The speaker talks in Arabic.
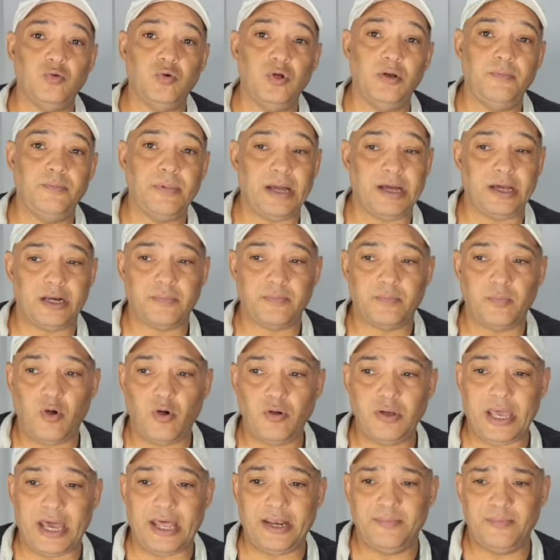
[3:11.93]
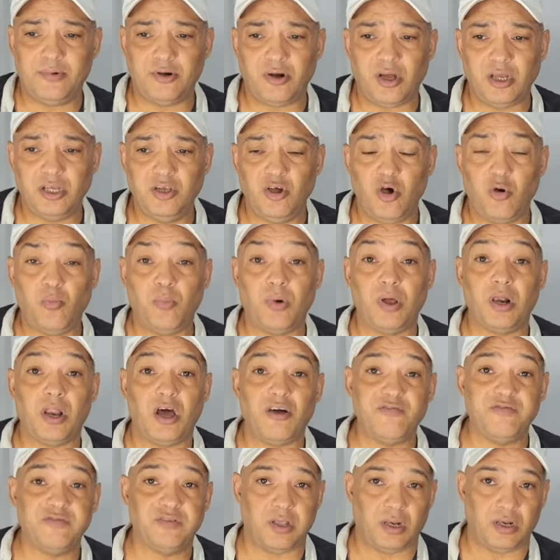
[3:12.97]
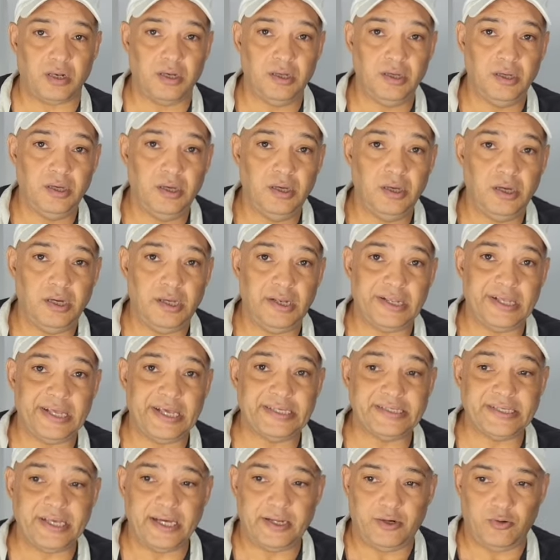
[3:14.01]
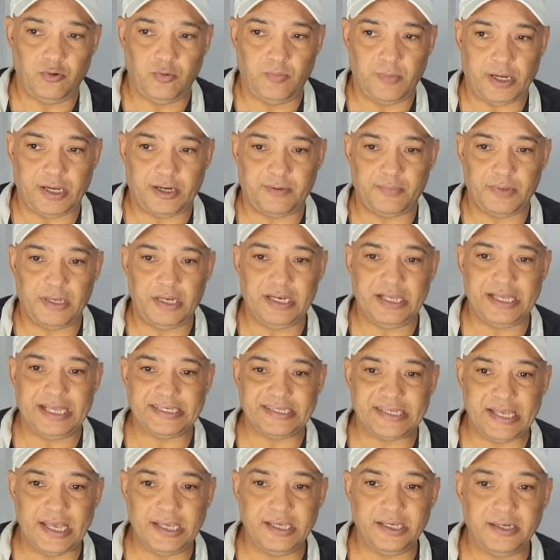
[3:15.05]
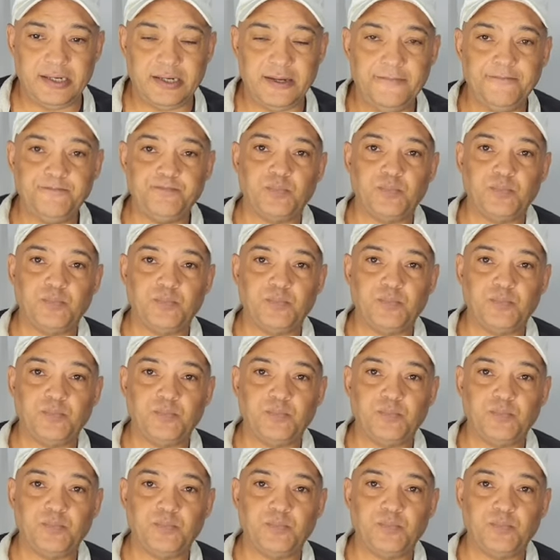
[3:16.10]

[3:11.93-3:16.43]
والمغرب انا يعني من رايي هم الافضل الجزائر والمغرب الجزائر